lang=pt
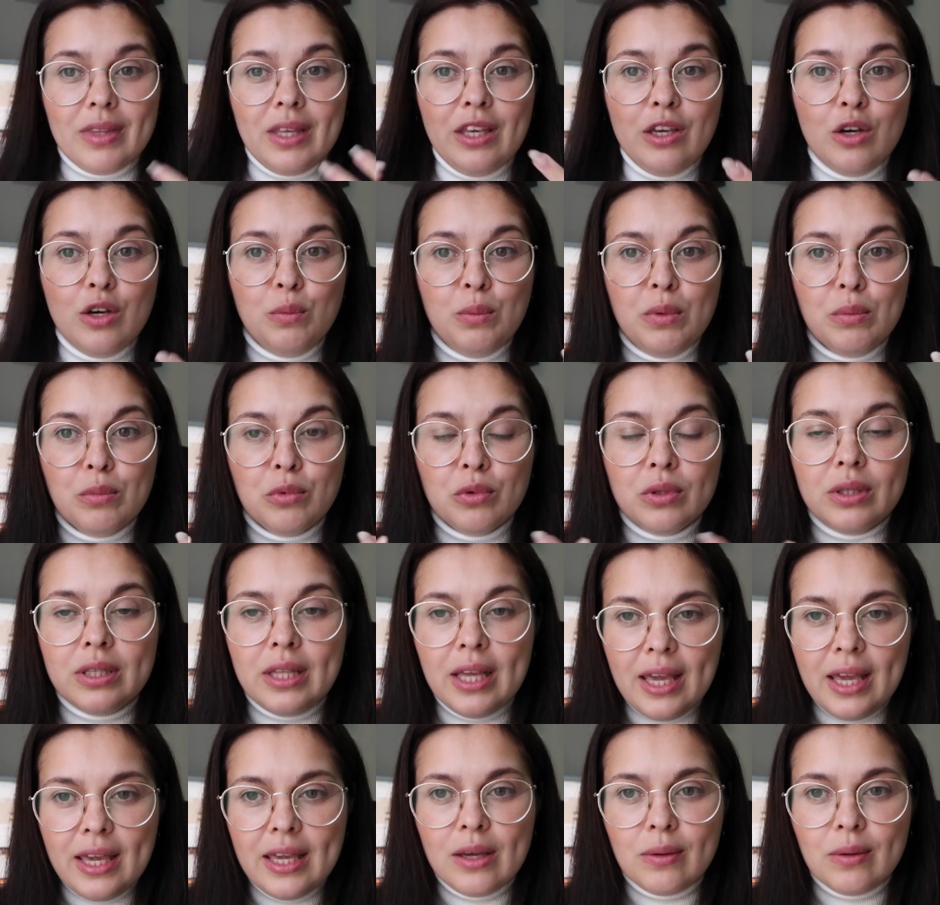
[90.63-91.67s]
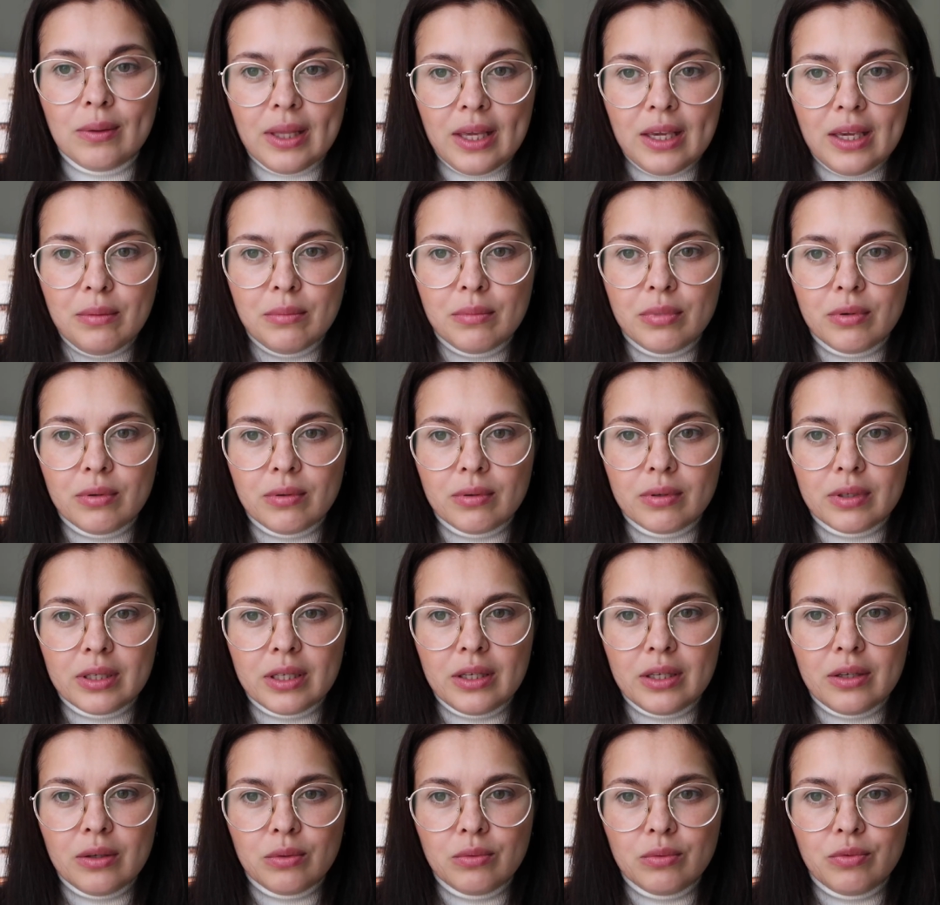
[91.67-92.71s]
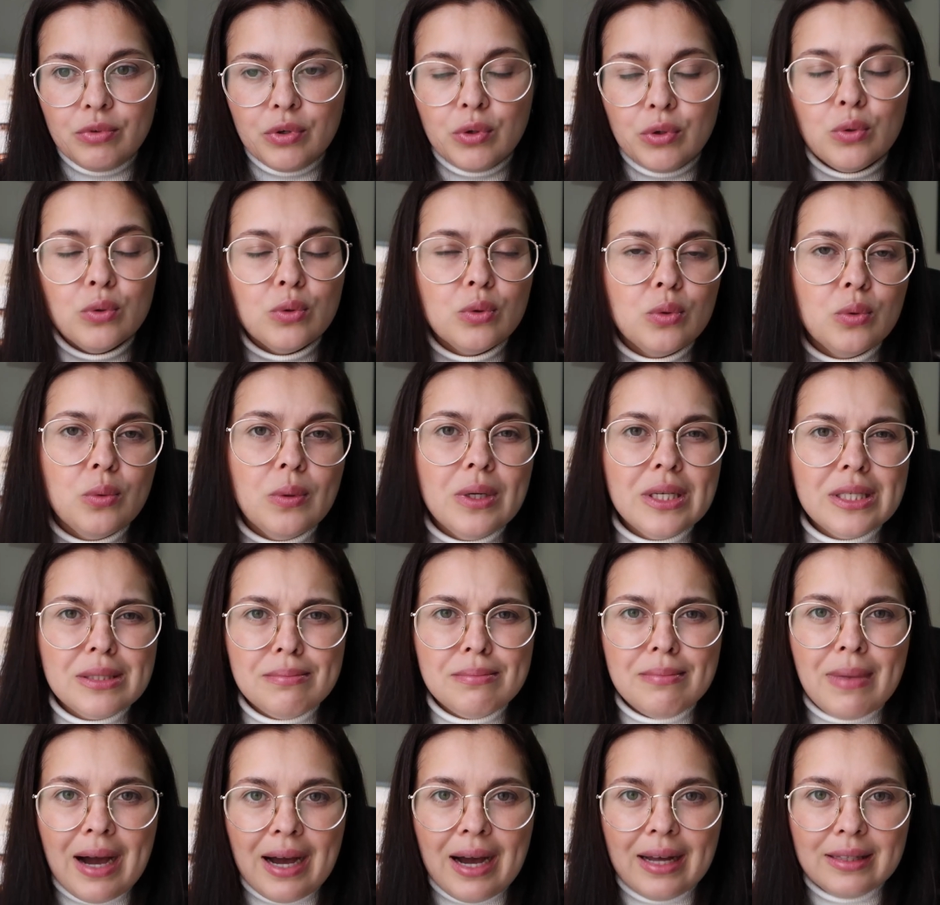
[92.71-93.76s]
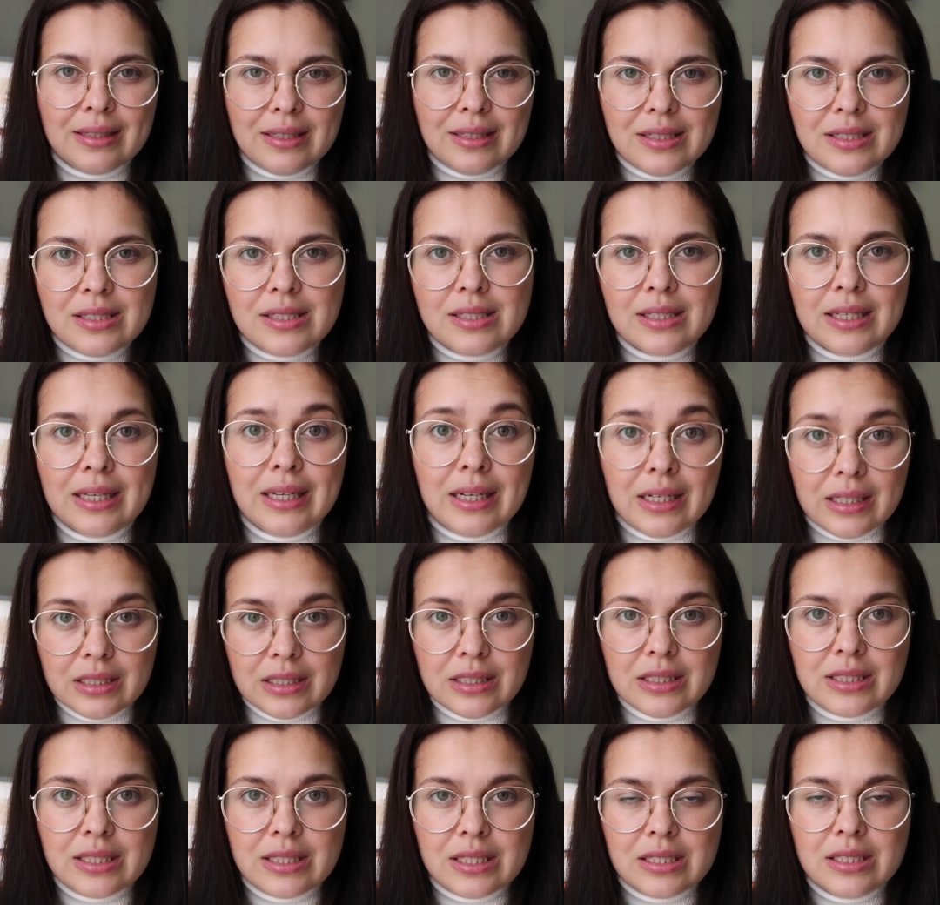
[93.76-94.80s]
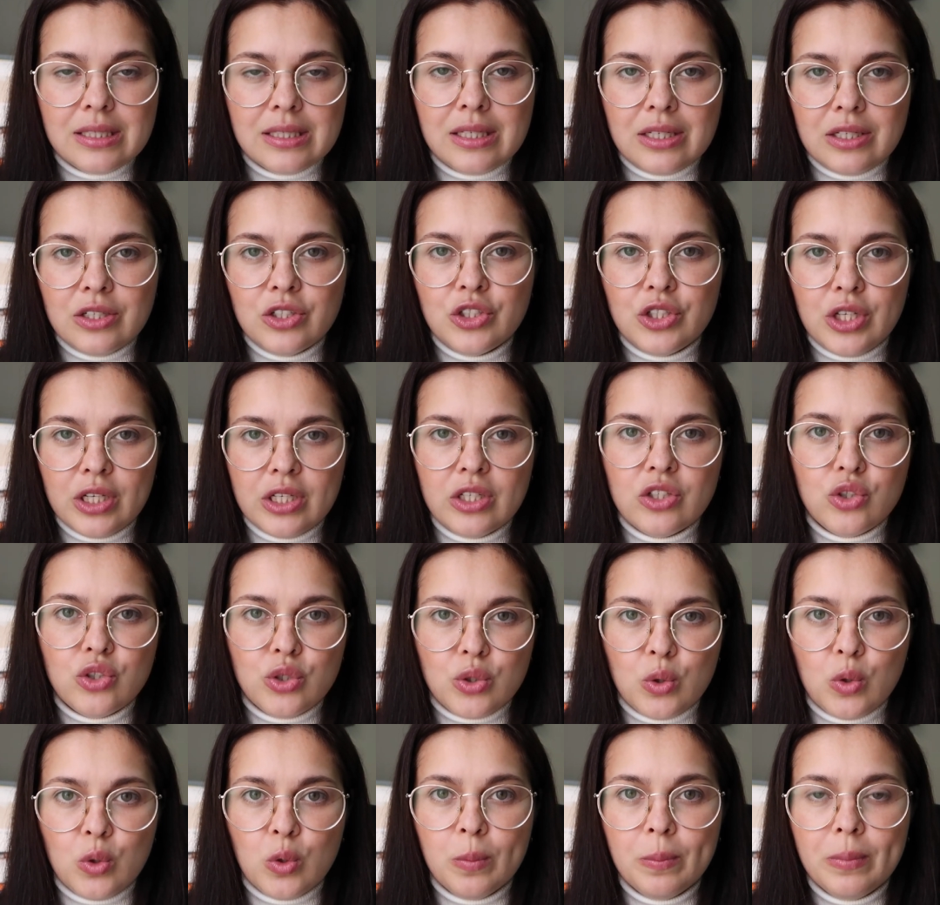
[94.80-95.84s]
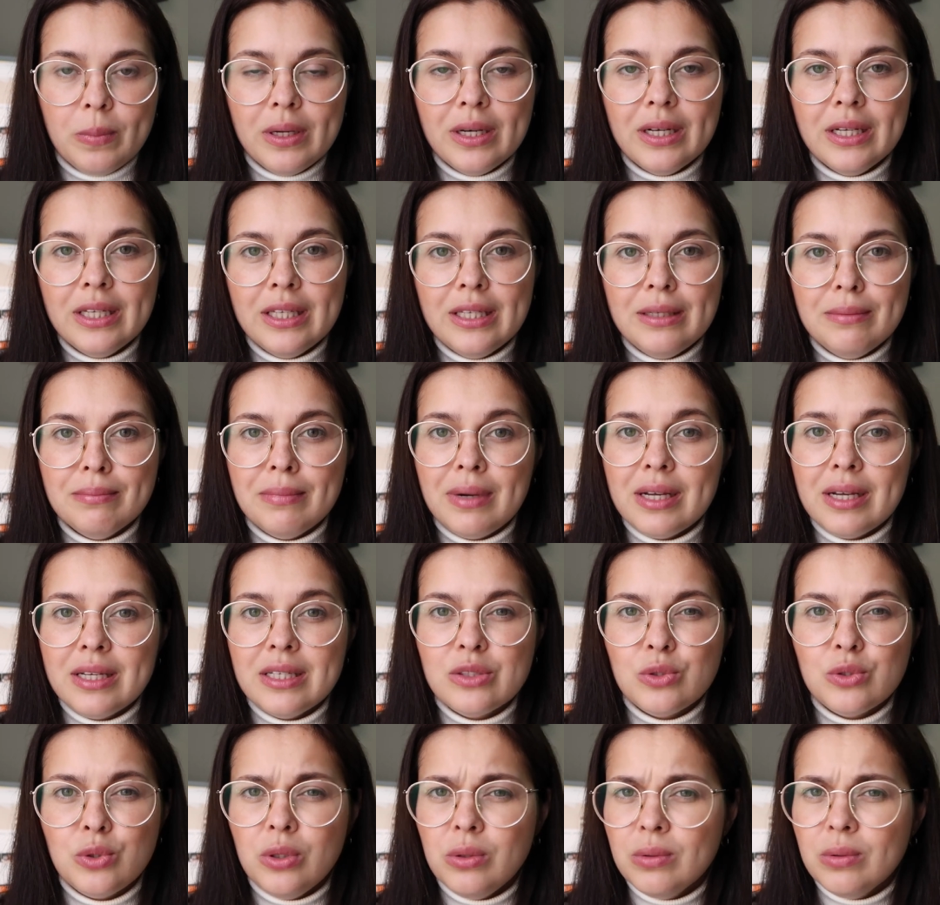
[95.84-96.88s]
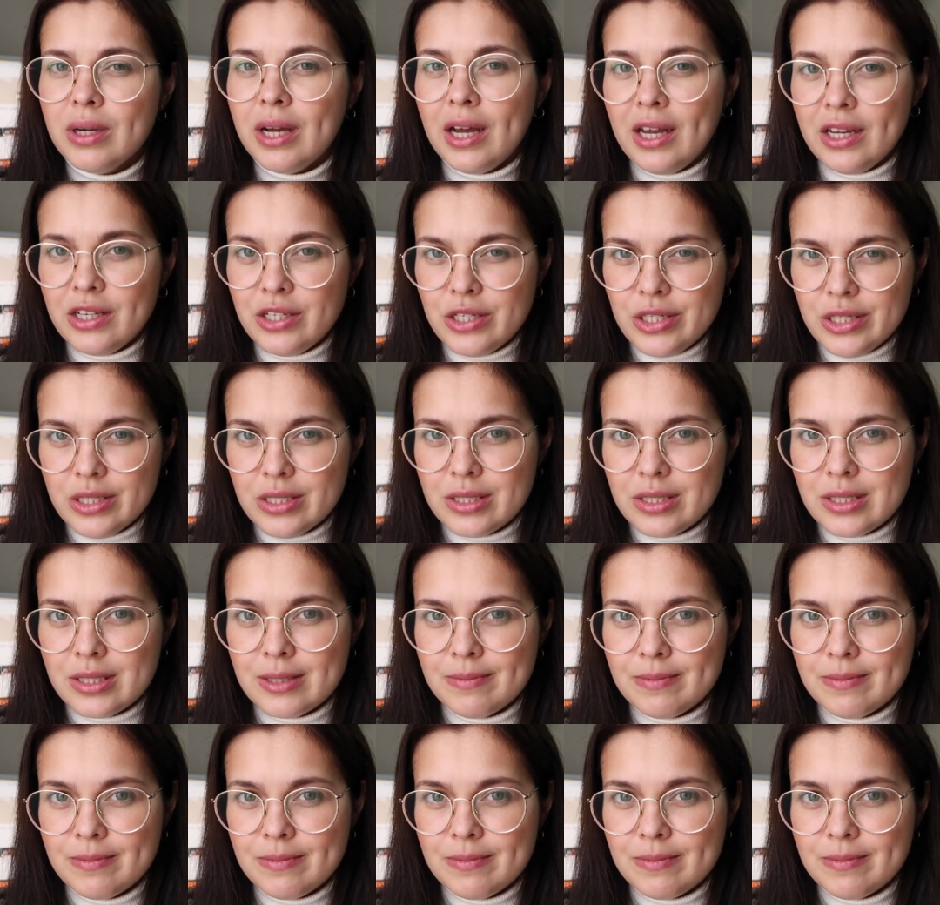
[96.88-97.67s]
Eu me mudei, eu lembro que eu fui com duas malas grandes assim, cheias de roupa e mais oito caixas.